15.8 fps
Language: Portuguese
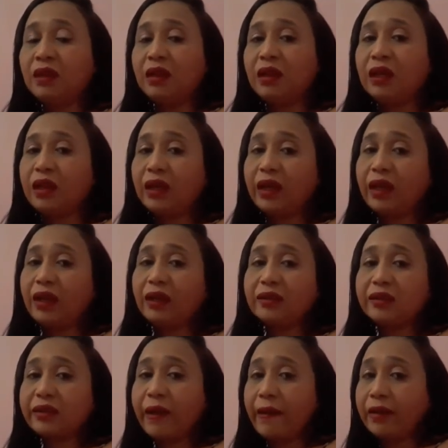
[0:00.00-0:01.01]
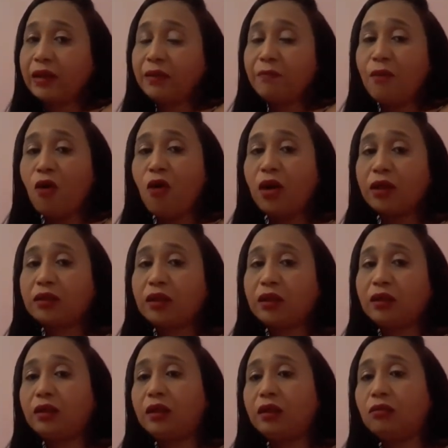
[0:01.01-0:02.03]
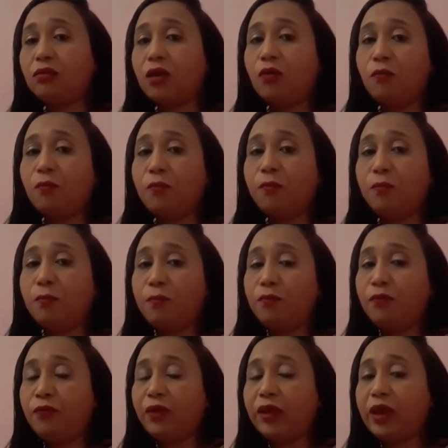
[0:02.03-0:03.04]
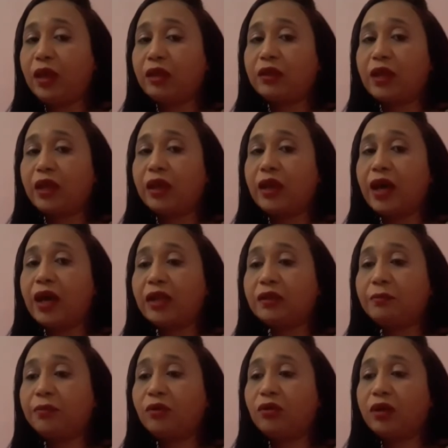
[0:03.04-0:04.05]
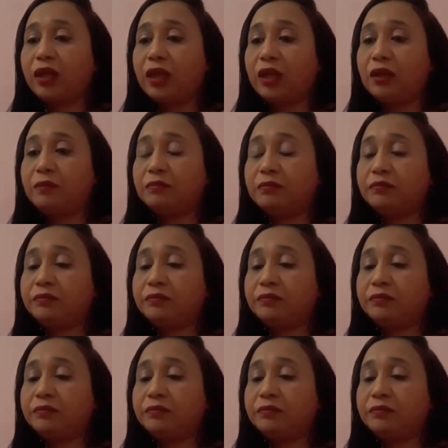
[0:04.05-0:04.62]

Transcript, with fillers: Era aquelas carne morta. Eu não fiquei internada porque